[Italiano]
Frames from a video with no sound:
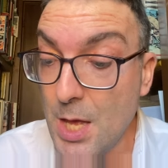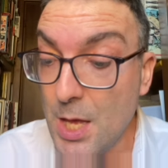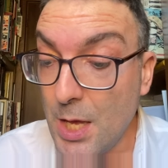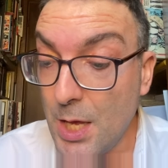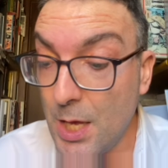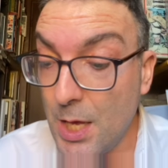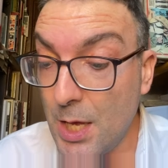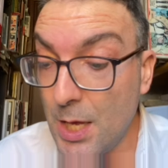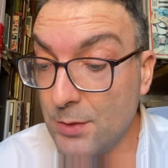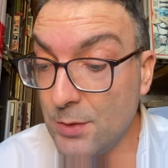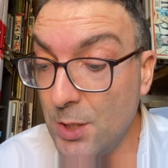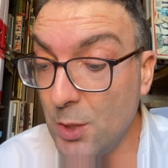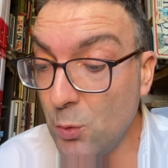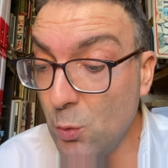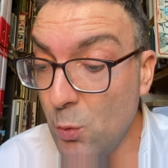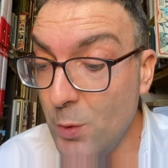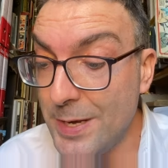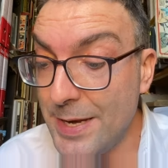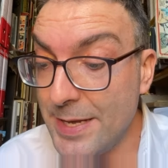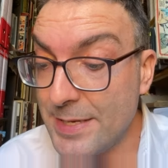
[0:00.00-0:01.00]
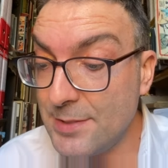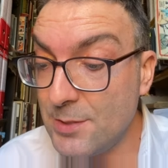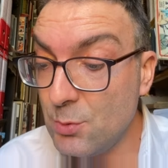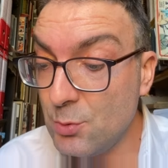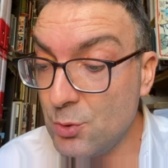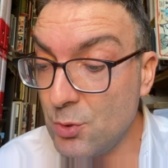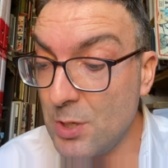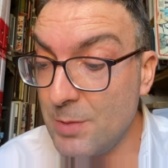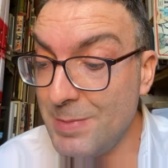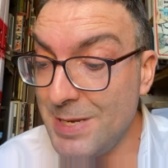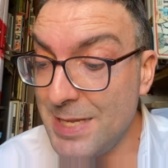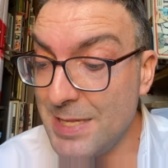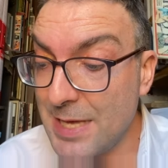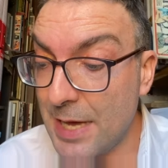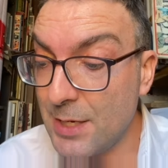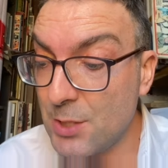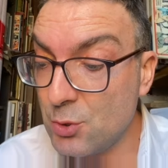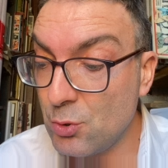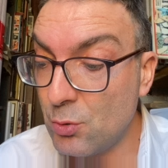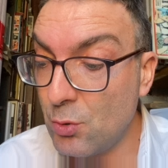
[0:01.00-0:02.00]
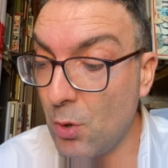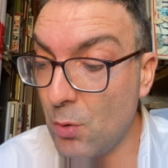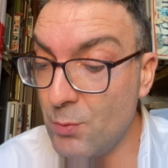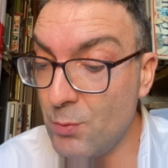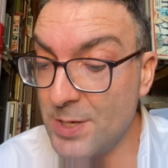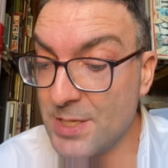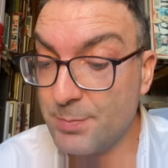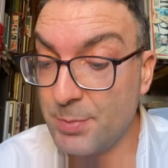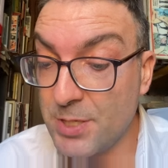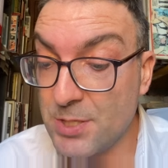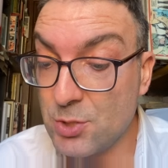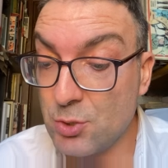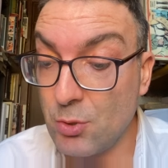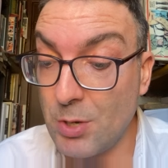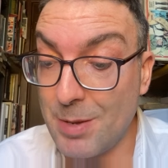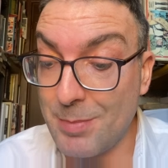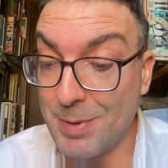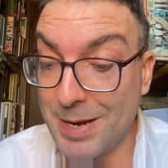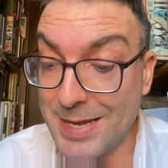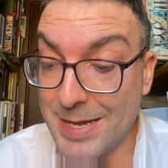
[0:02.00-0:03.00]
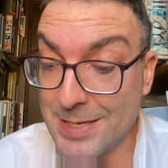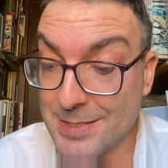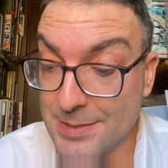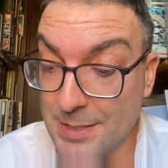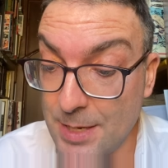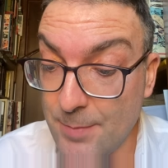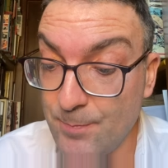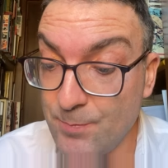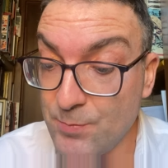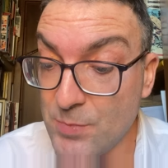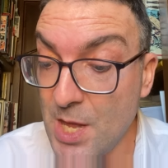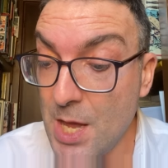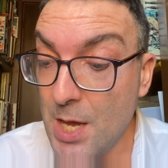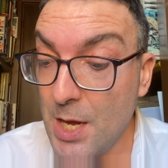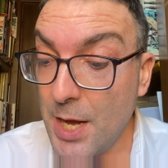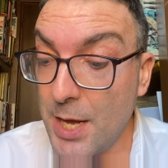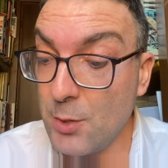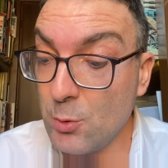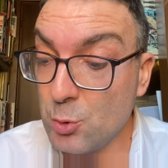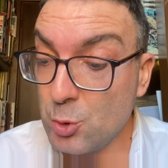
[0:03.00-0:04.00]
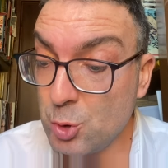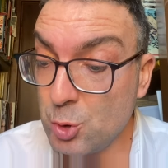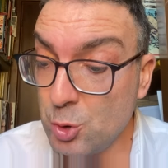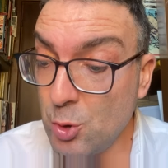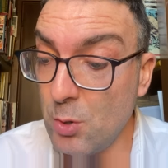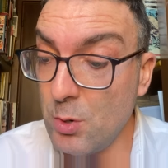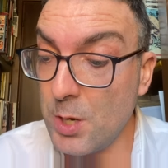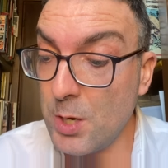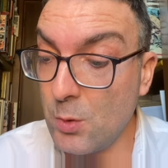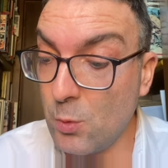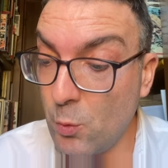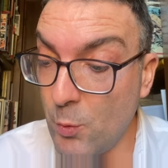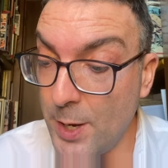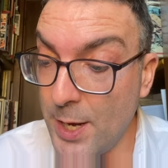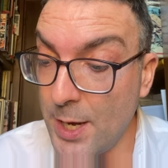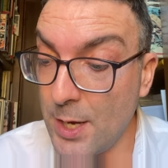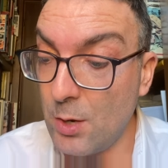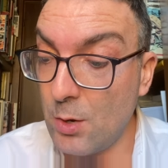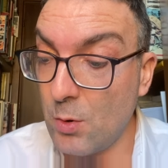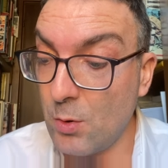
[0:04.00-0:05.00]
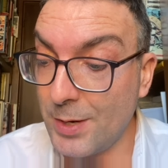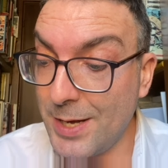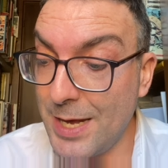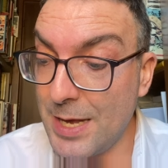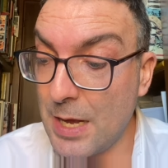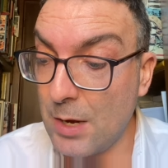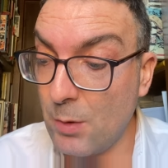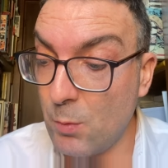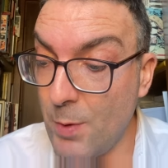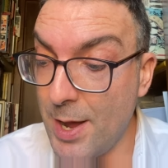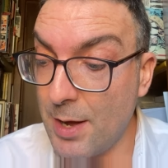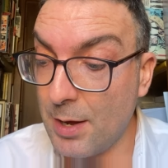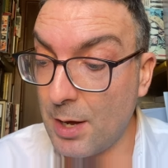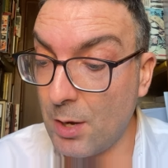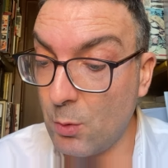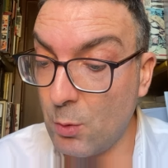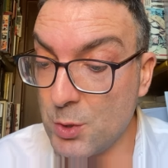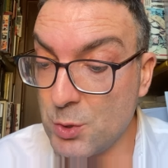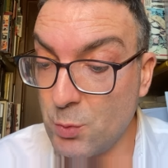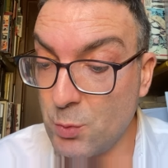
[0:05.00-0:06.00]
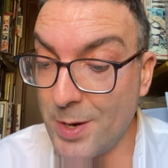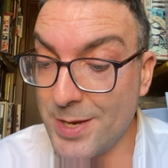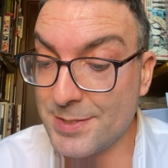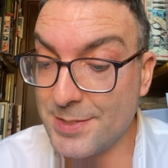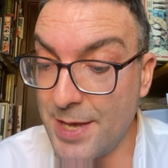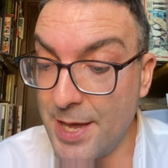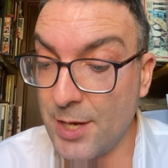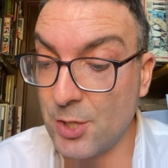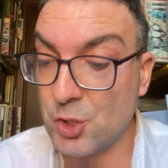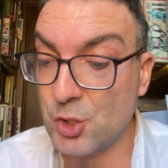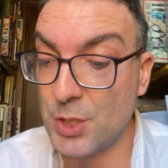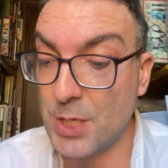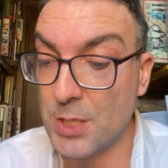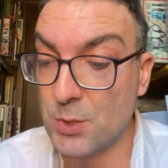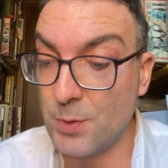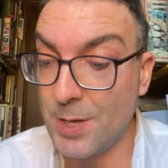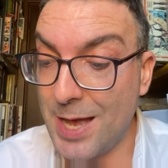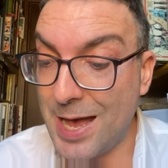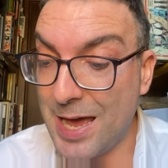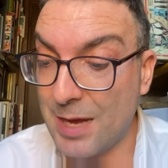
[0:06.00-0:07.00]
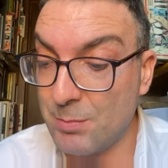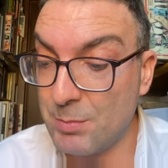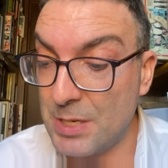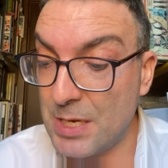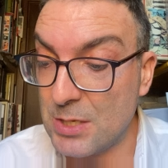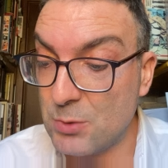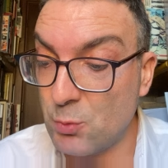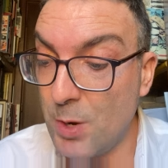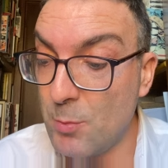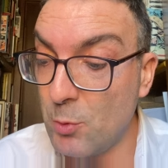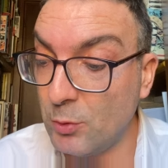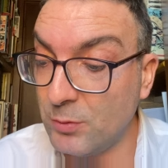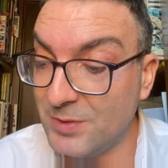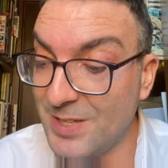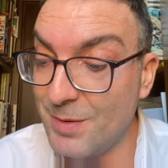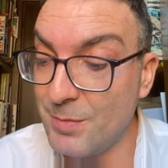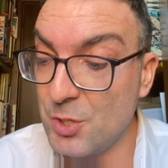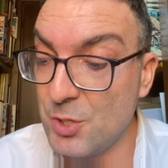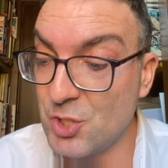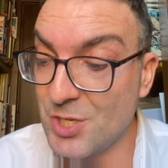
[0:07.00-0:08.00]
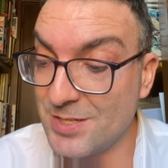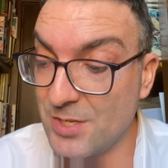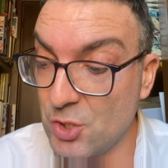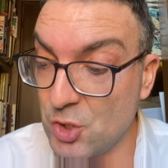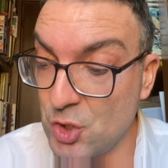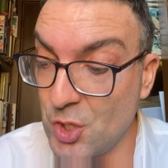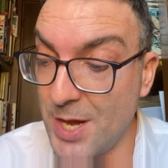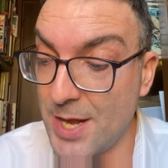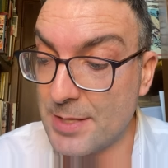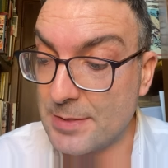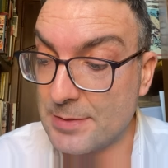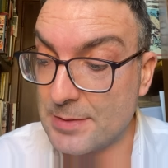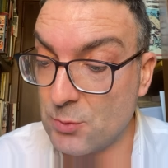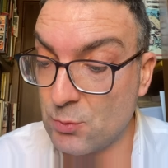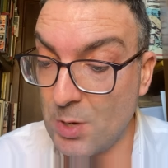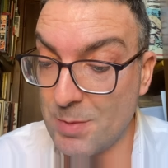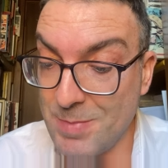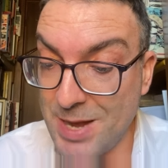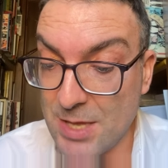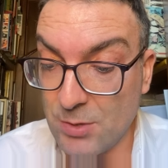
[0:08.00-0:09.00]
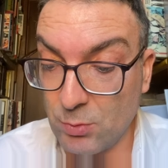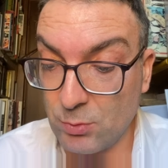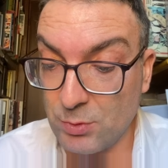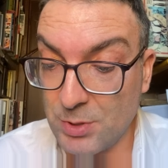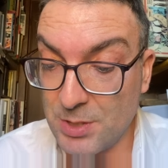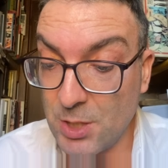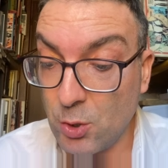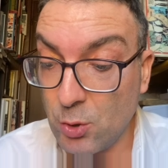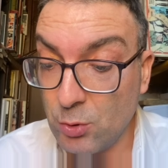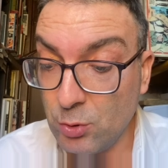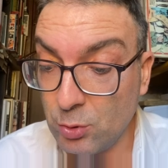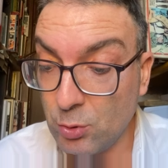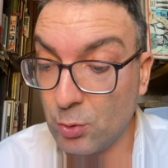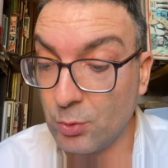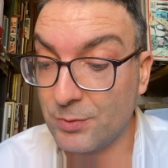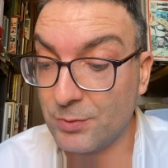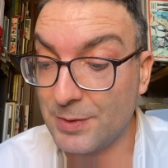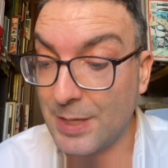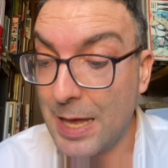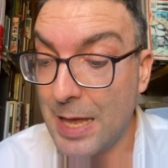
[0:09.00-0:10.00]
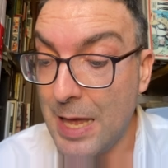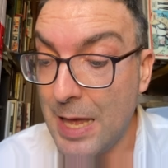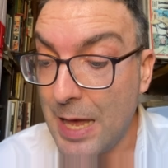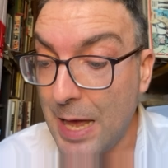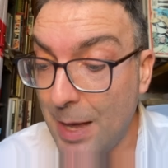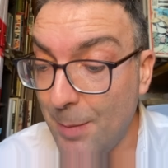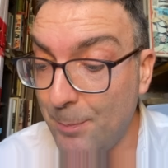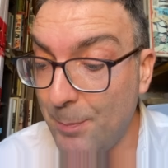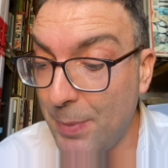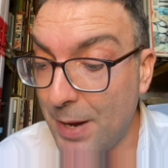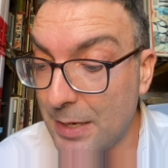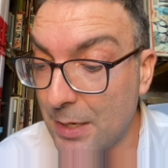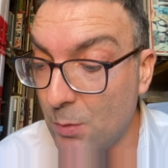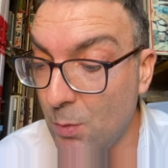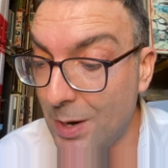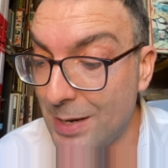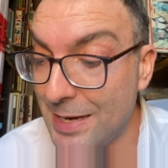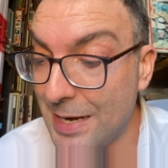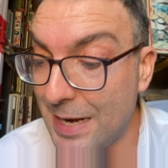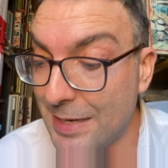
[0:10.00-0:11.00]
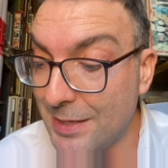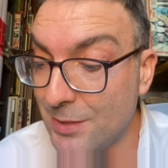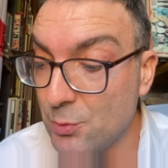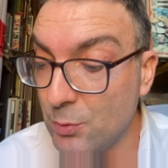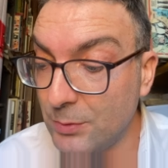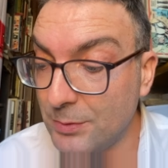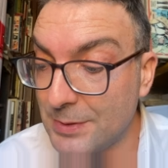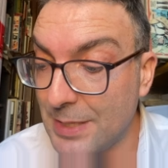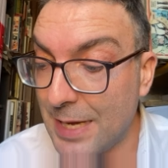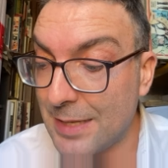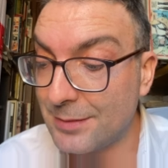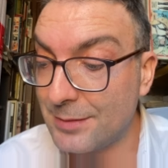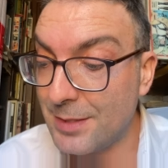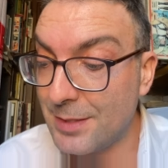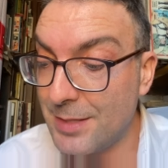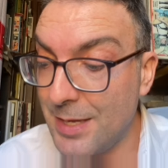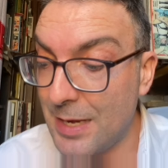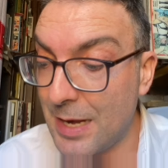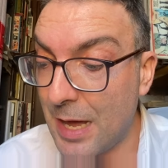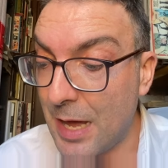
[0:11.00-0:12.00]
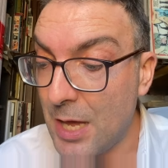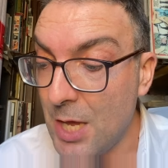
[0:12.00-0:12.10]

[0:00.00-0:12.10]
eh, di cui le istituzioni militari sono un'espressione palese e non solo in quello che la guerra con i suoi eserciti, le sue armi, le sue molteplici esigenze, i suoi metodi di condotta appare quale la risultante della